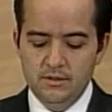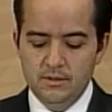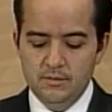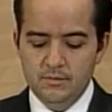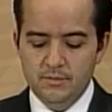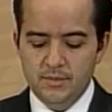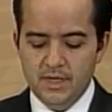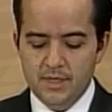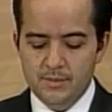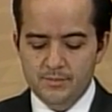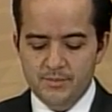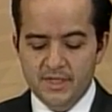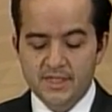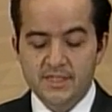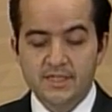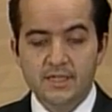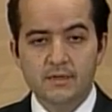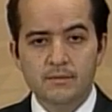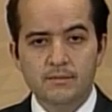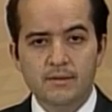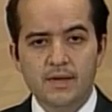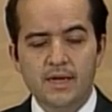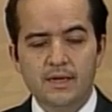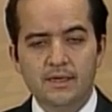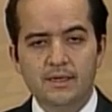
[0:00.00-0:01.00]
para
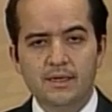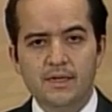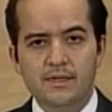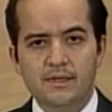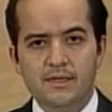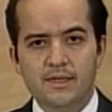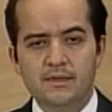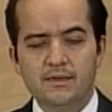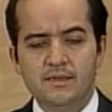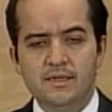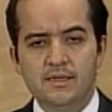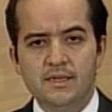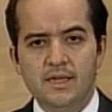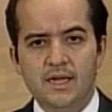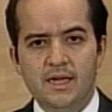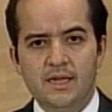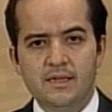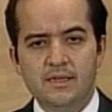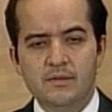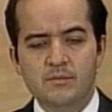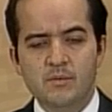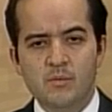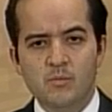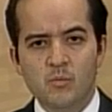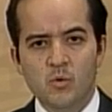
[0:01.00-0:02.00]
preservar la identidad
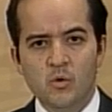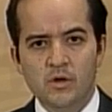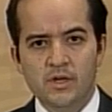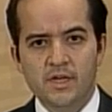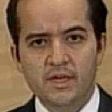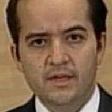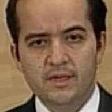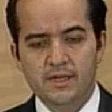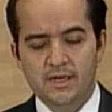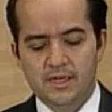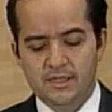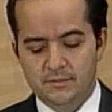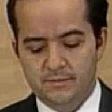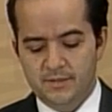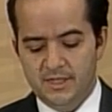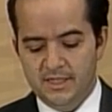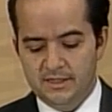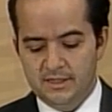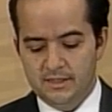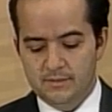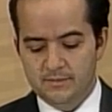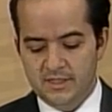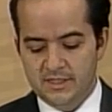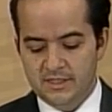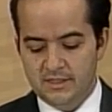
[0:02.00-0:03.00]
y memoria de las
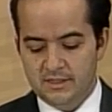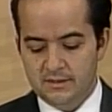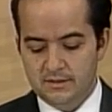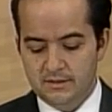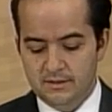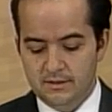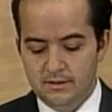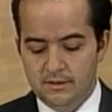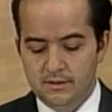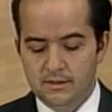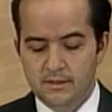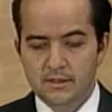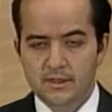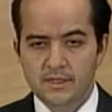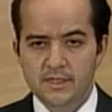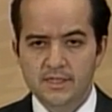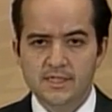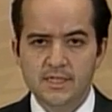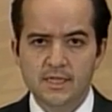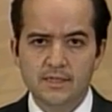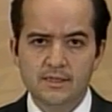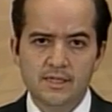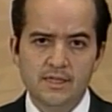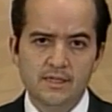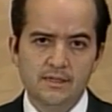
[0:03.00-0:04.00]
víctimas y
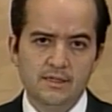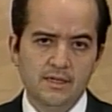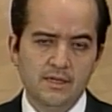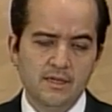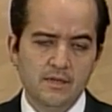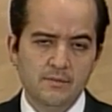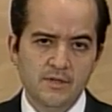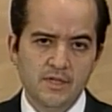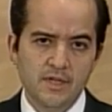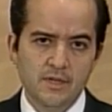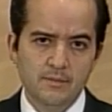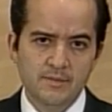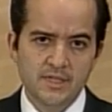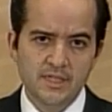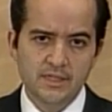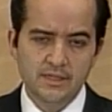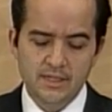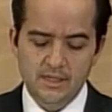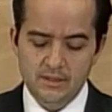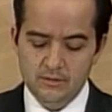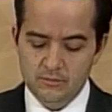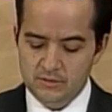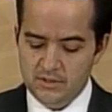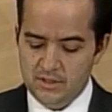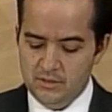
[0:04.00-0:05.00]
se atienda debidamente a
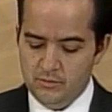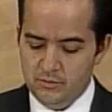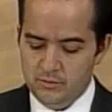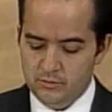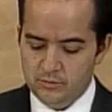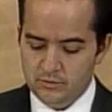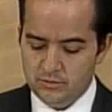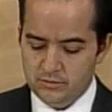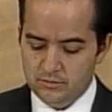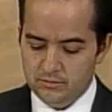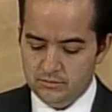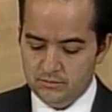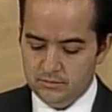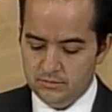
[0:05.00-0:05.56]
los deudos.